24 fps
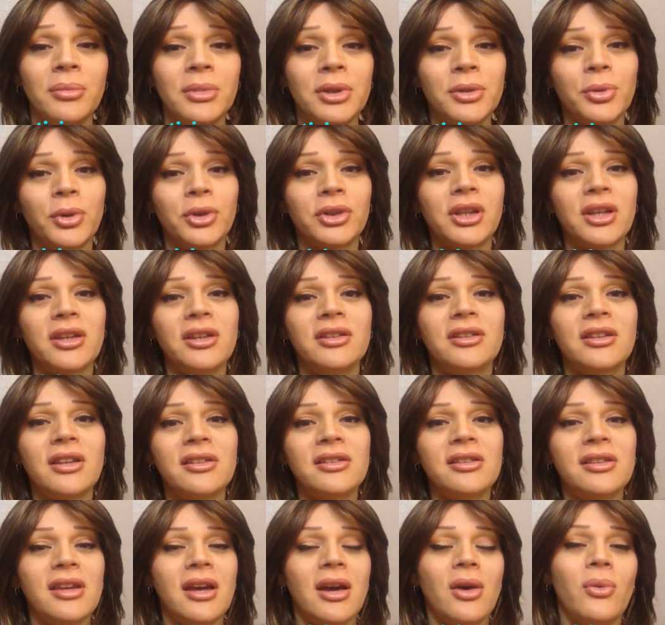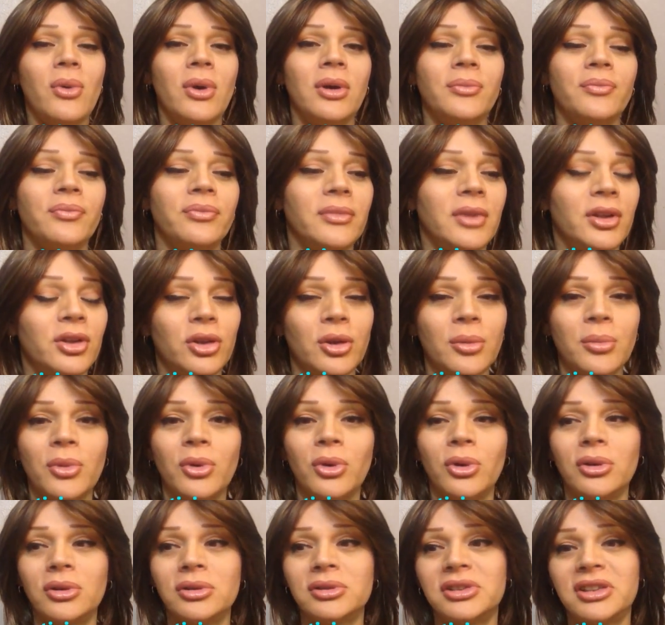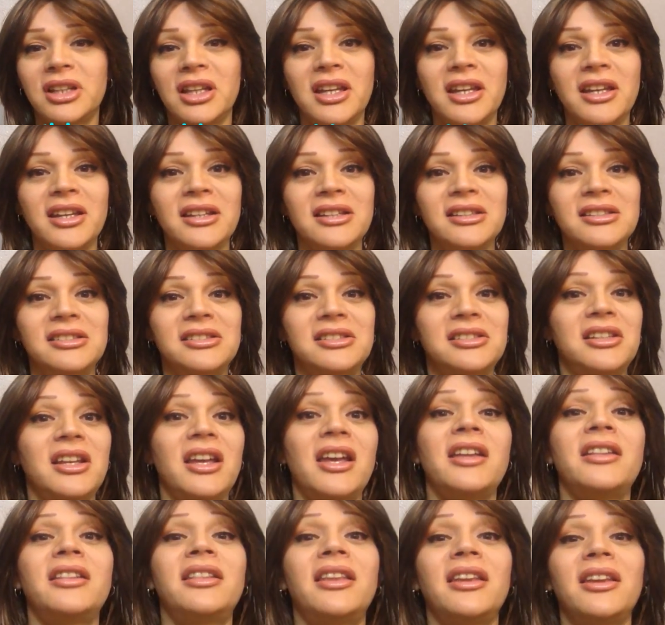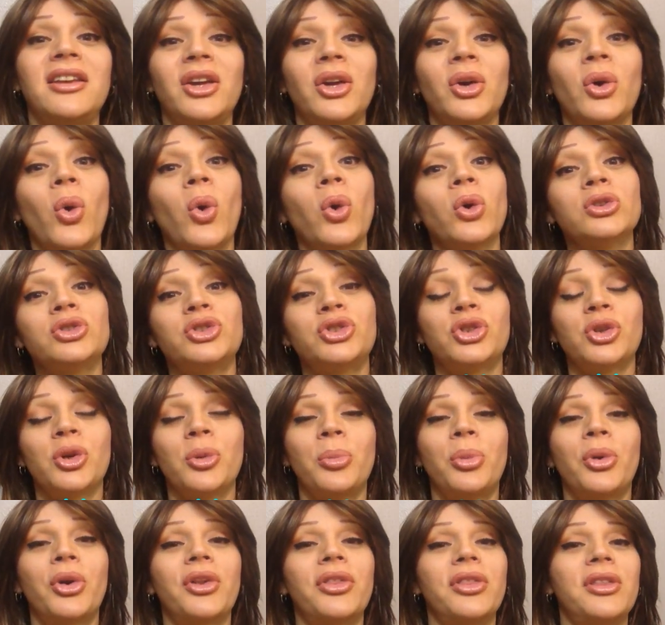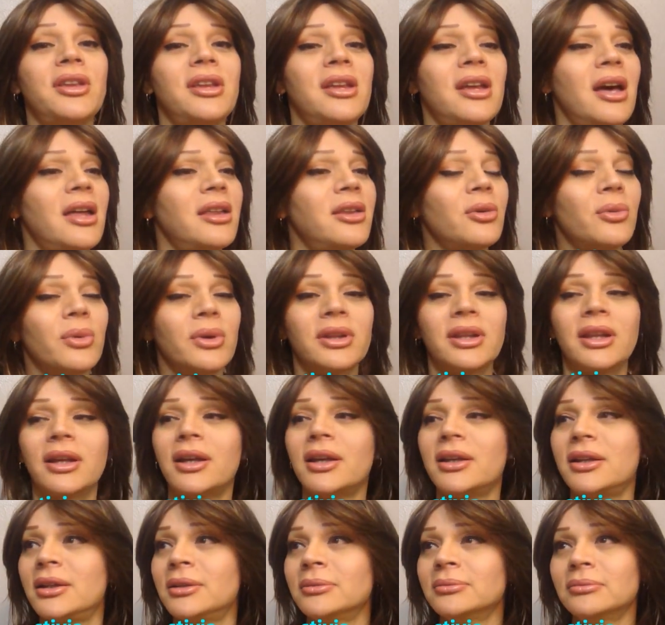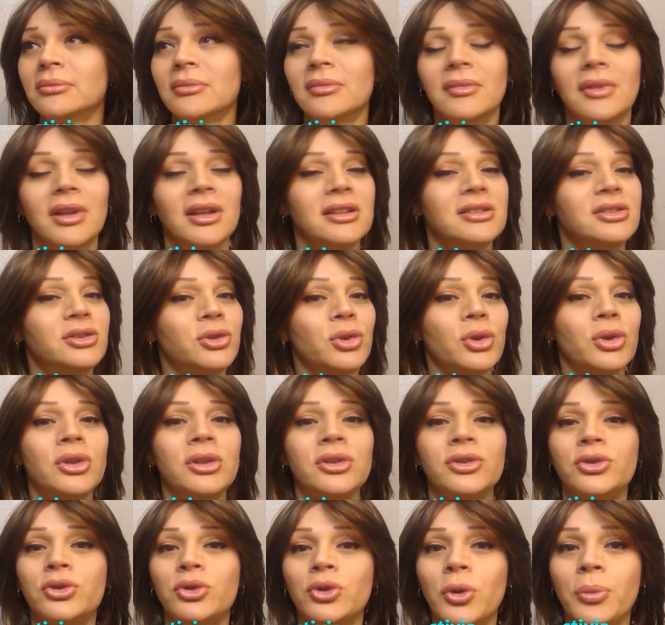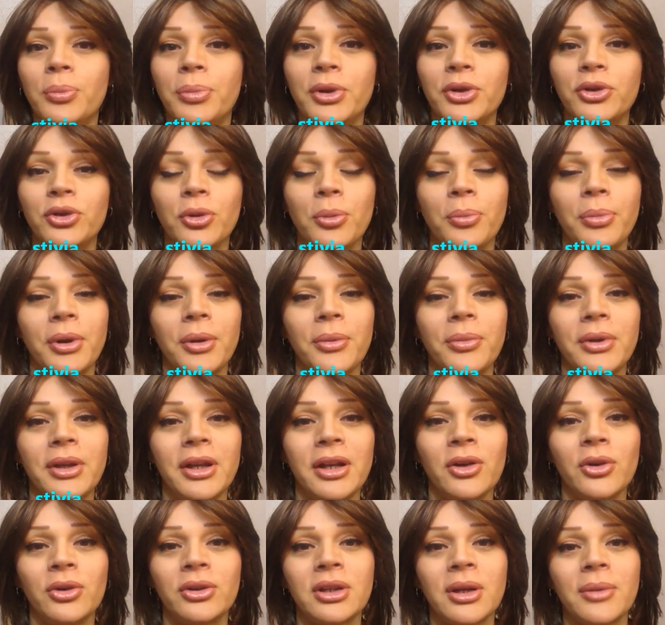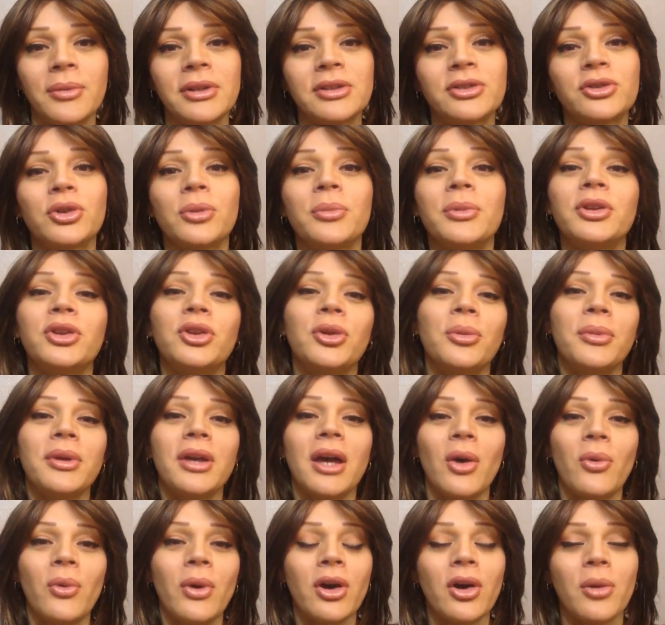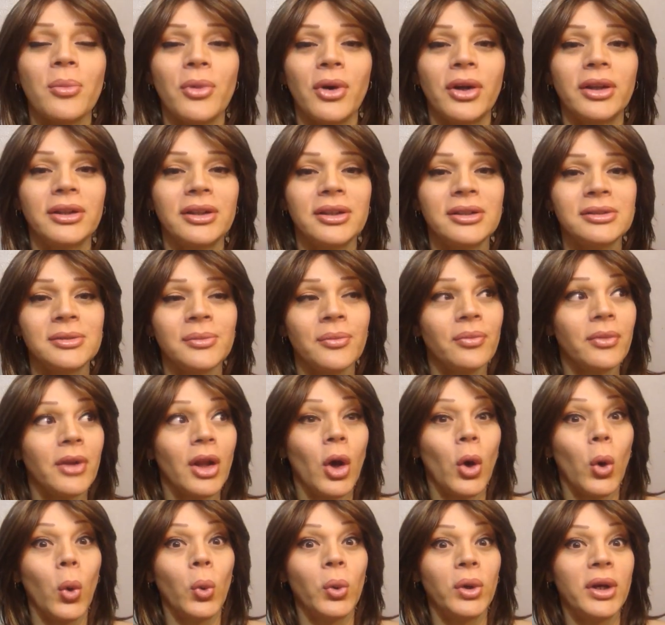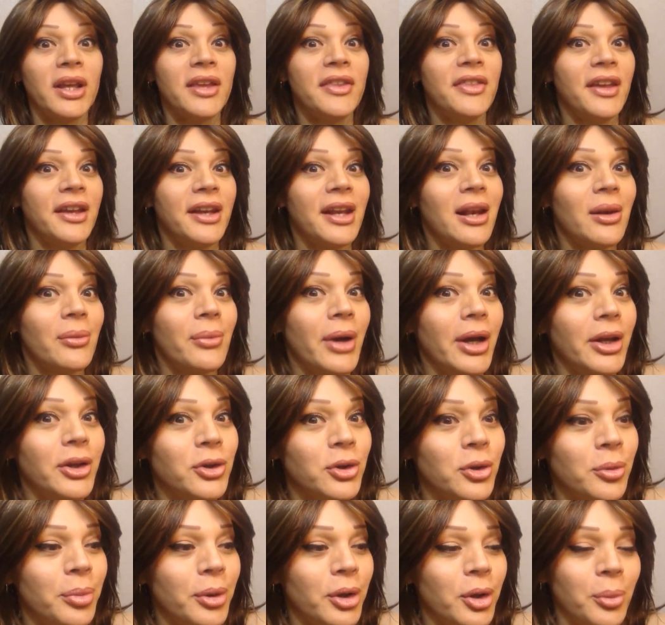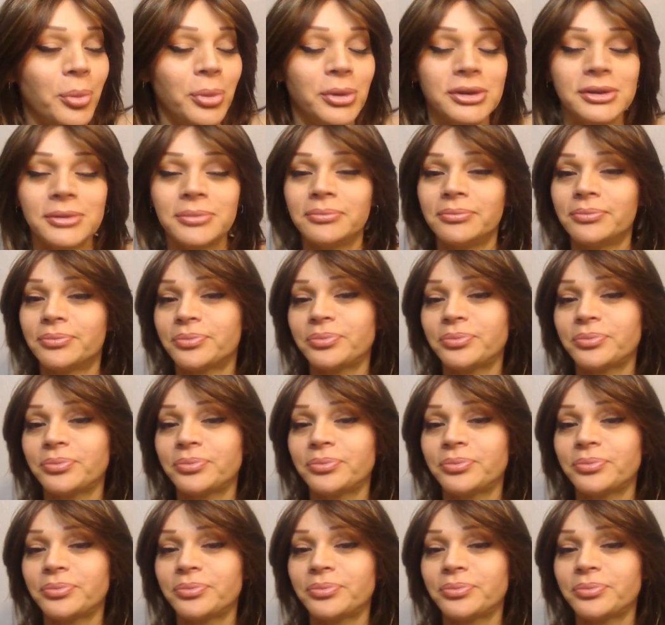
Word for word: Mis botellitas de agua. Me tomo 6, 7, 8 por día. De cuenta que estoy súper, súper bien. Otra vez tomé, tomé agua como antes. Una idea al baño, pero pues